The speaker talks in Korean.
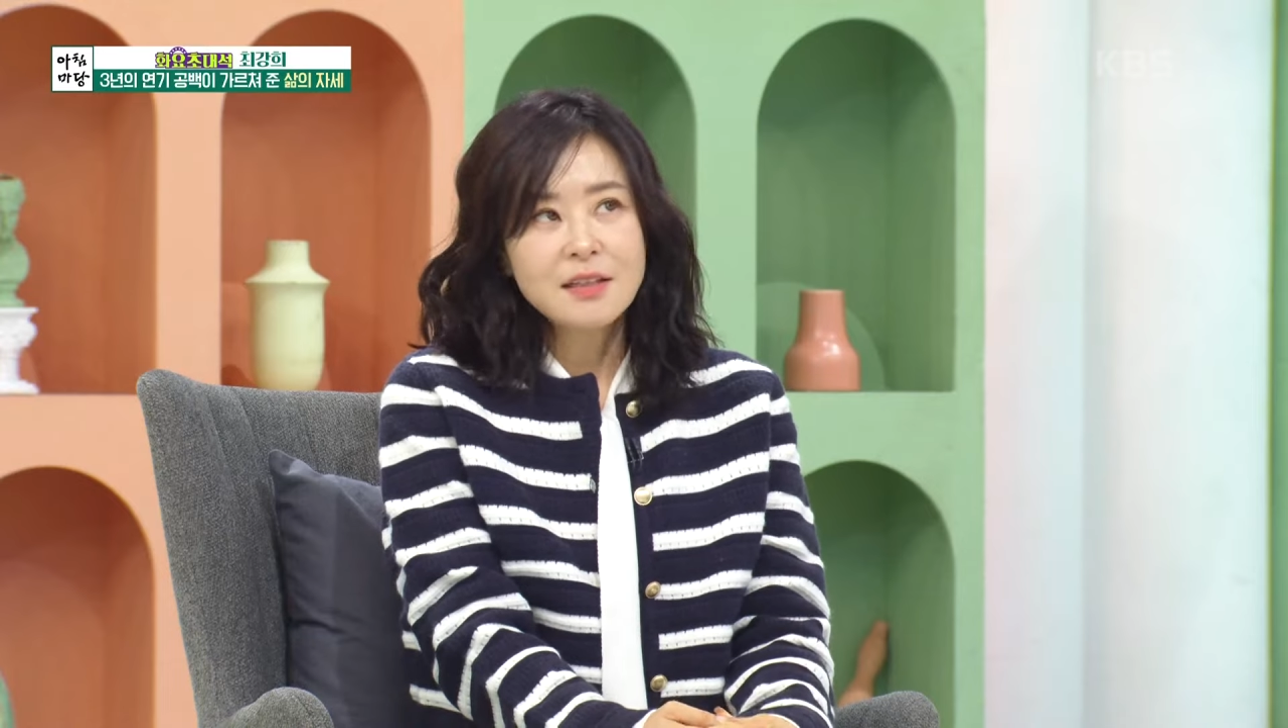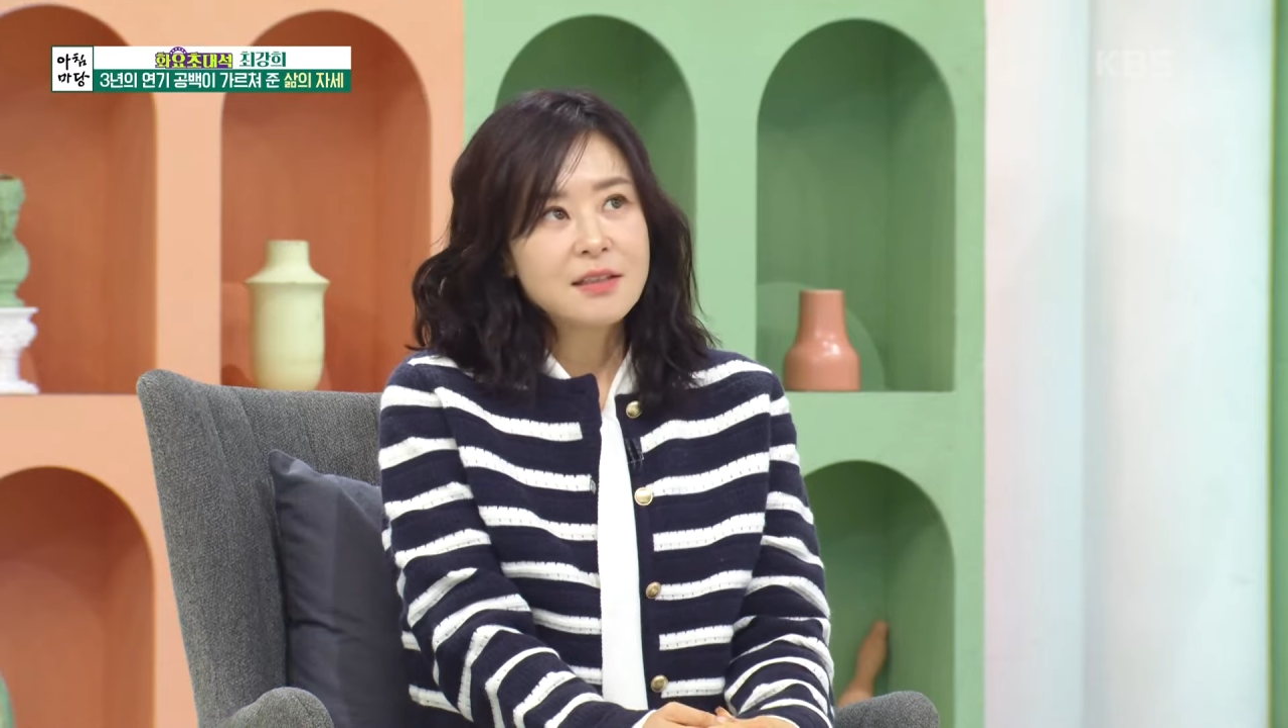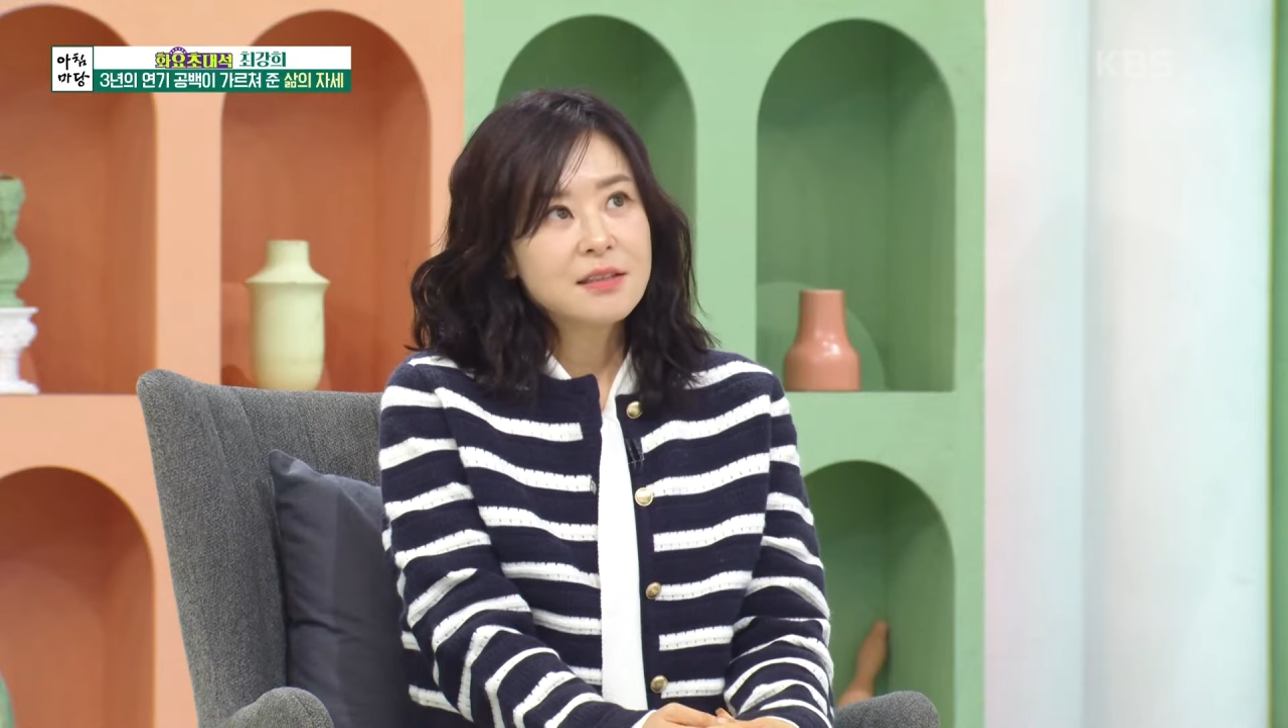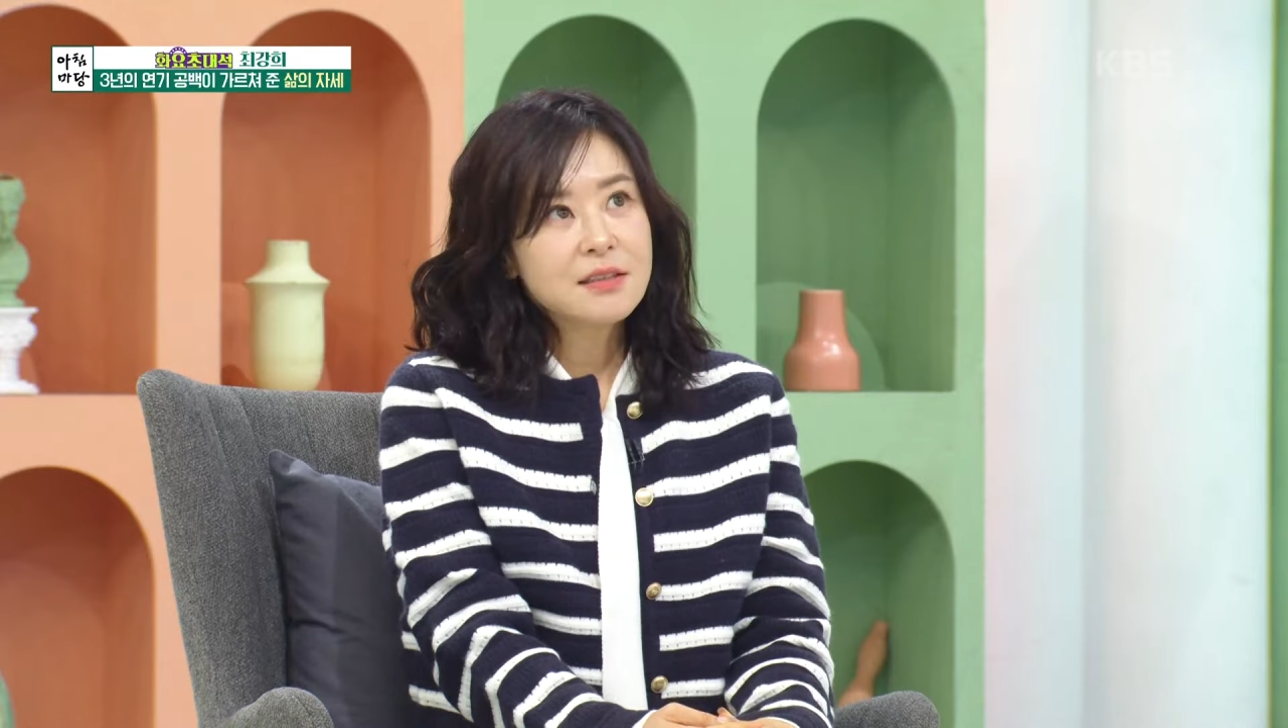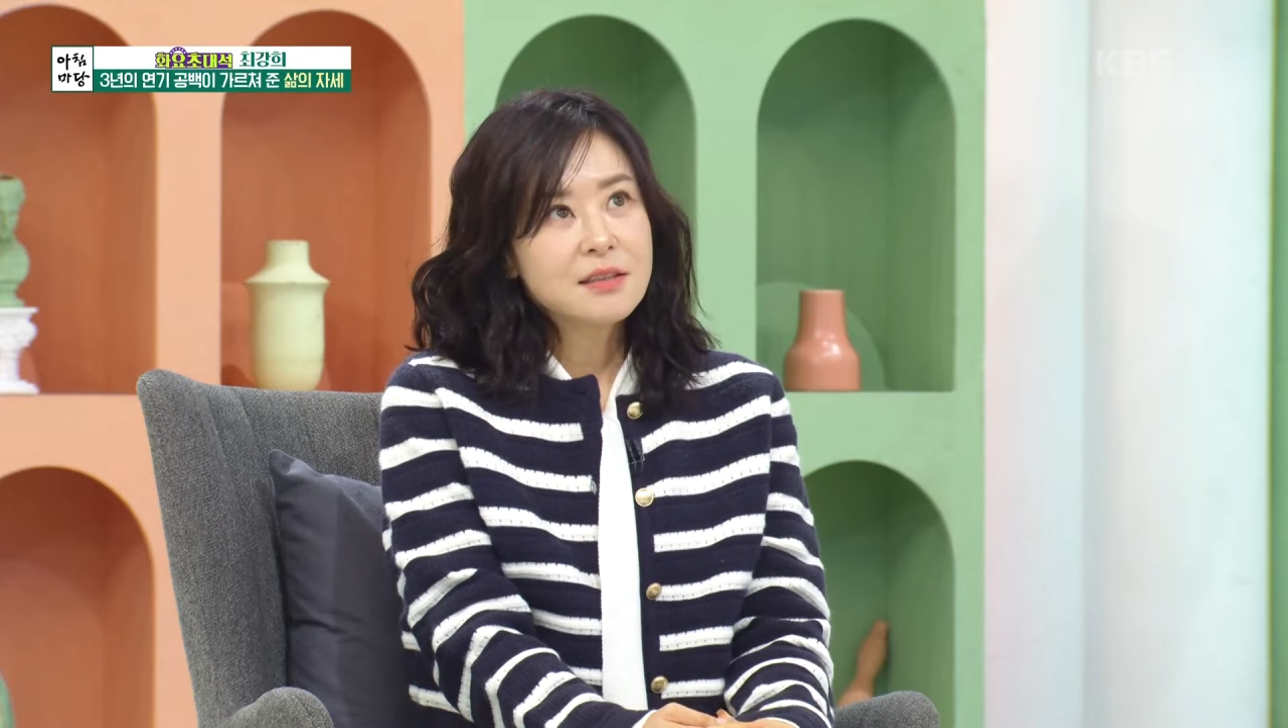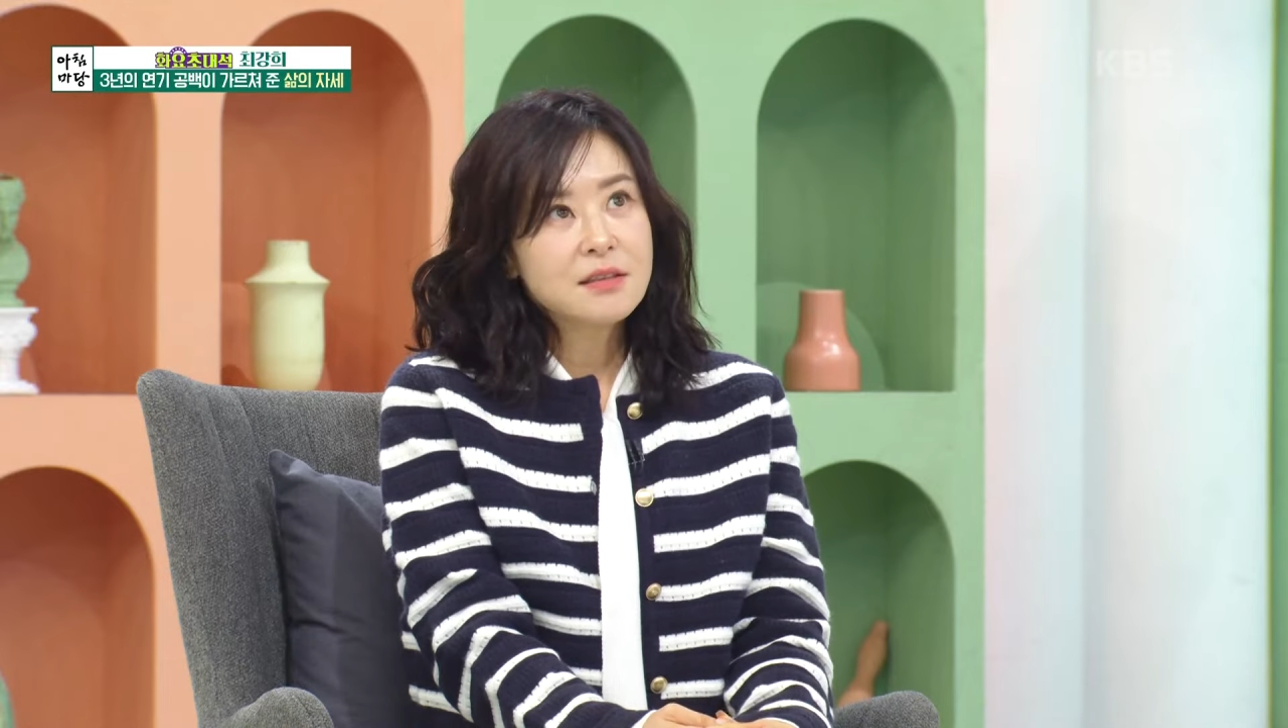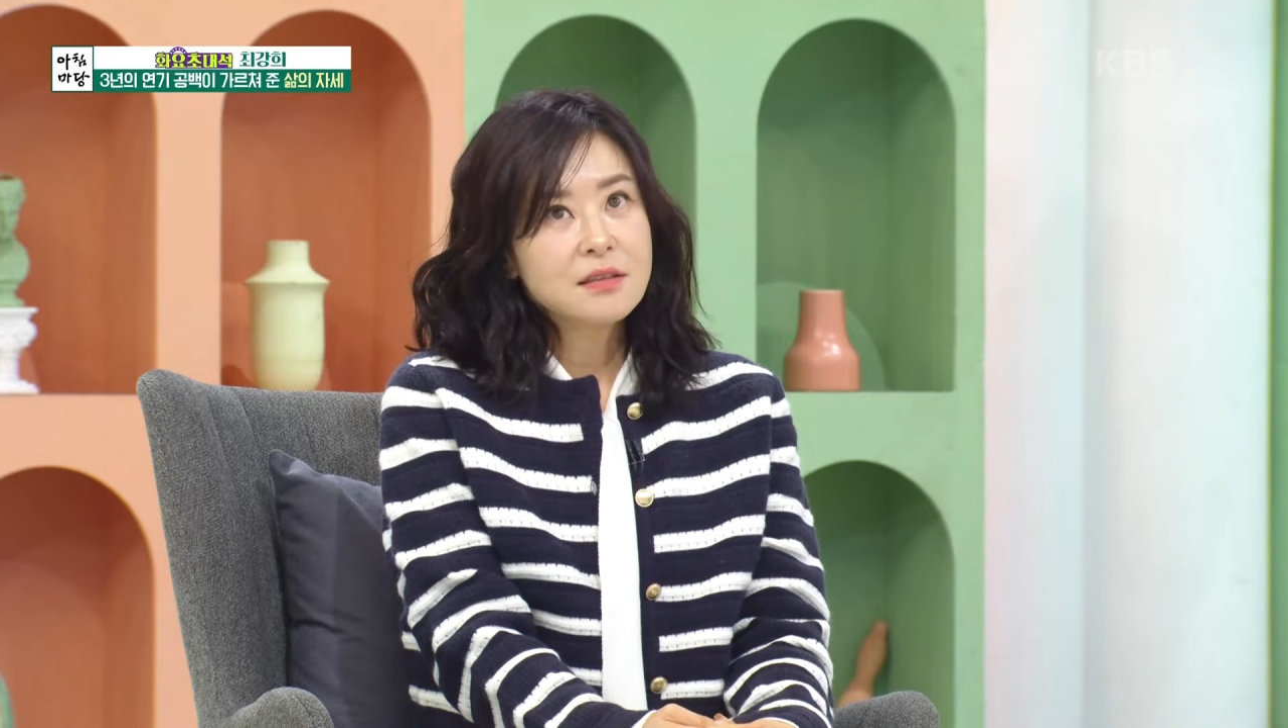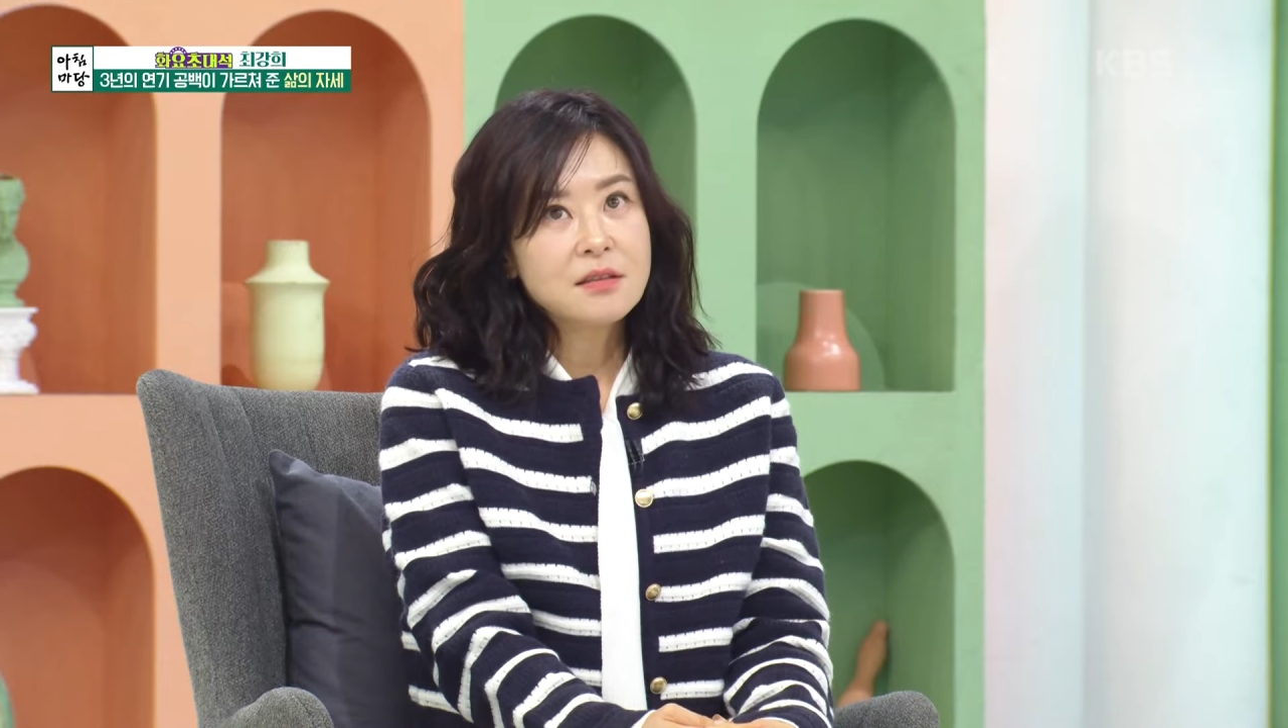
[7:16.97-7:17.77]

그